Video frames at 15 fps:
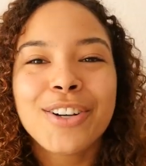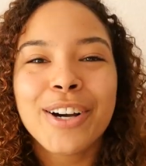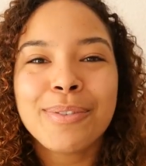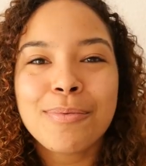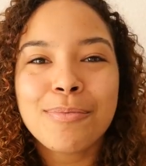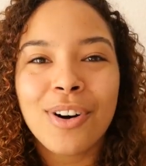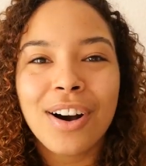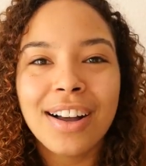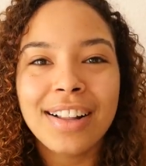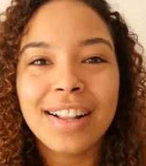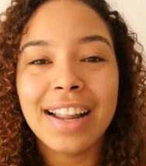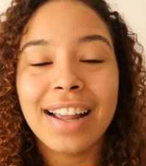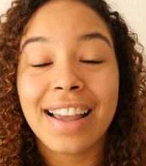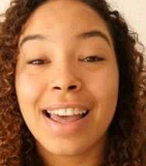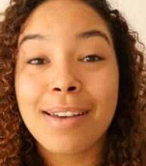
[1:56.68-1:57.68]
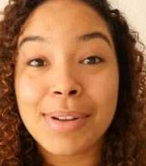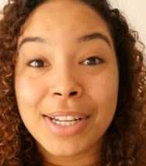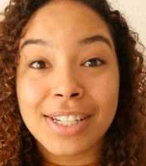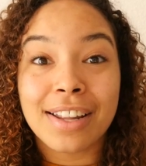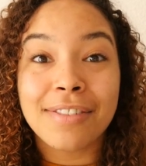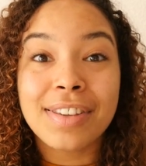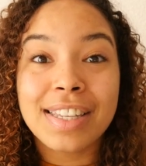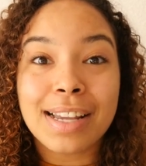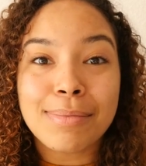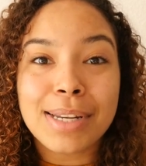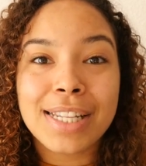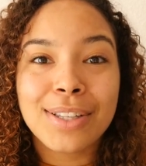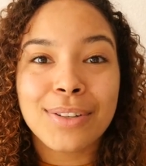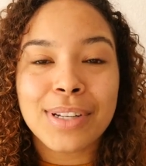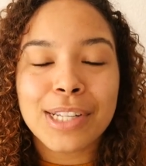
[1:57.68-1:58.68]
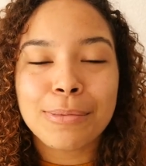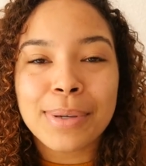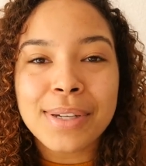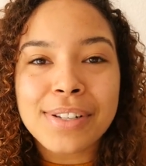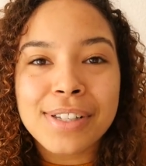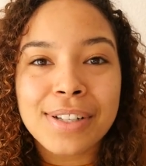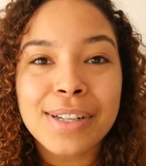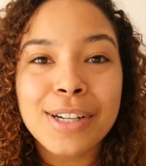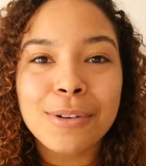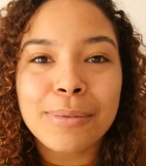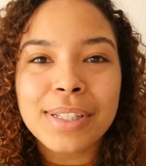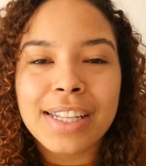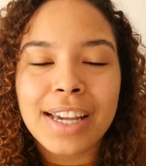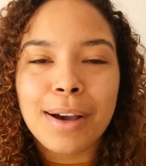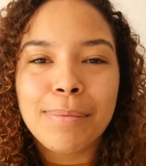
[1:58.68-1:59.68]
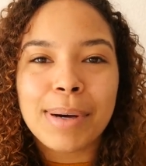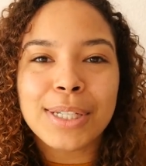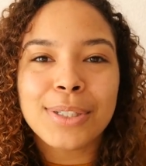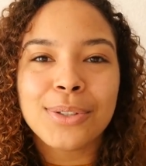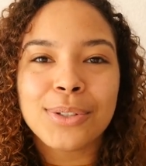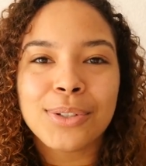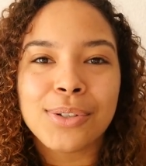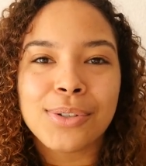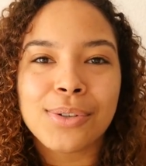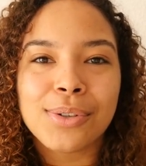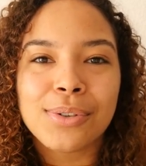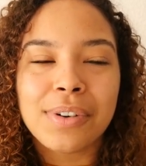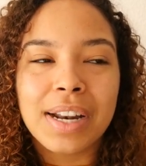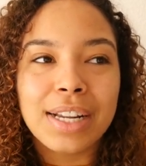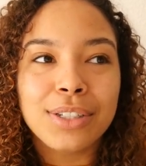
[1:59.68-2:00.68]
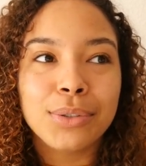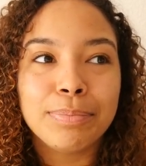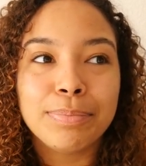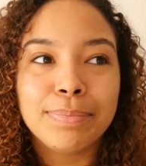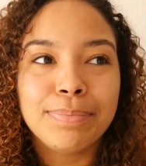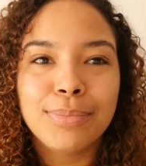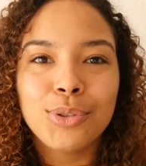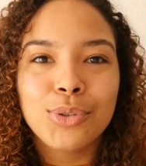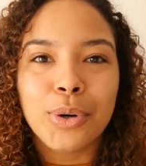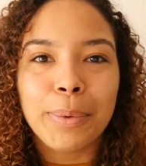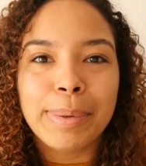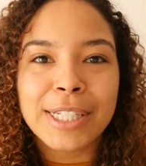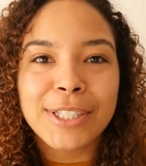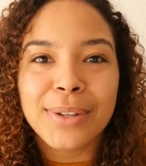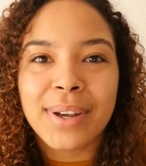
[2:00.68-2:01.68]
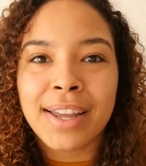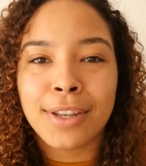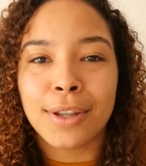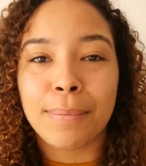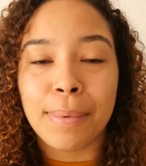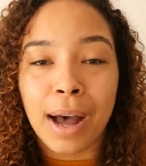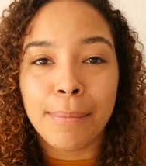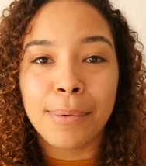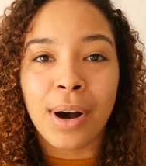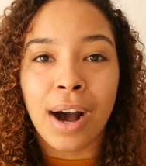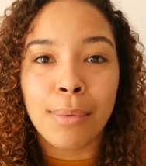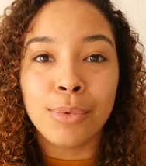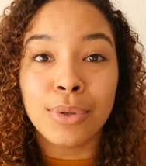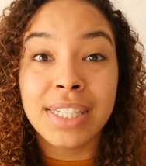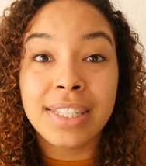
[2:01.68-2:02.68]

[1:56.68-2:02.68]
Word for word: comme moi, eh ben, je t'invite à me laisser ton expérience dans les commentaires parce que je ne. Voilà, toujours pas sereine par rapport à mon